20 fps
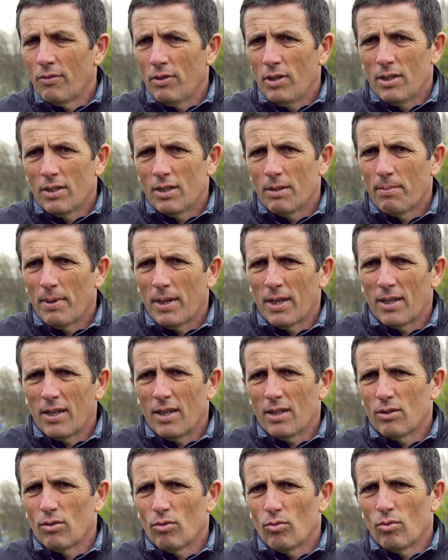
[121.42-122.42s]
vite, c'est pas un
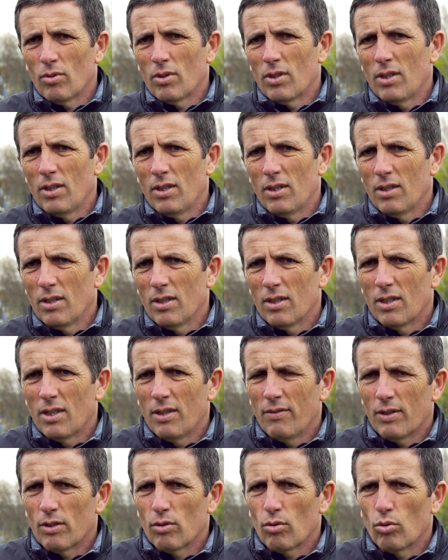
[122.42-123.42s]
garçon qui,
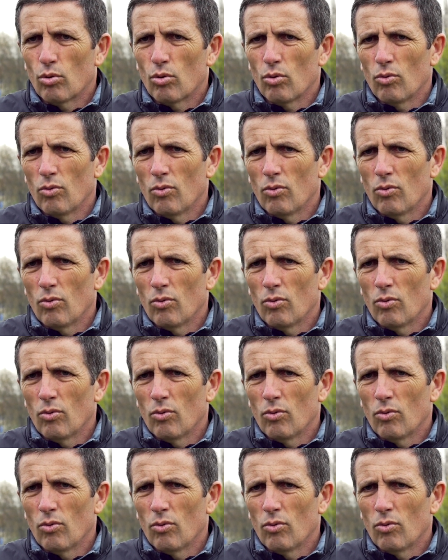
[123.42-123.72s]
qui va se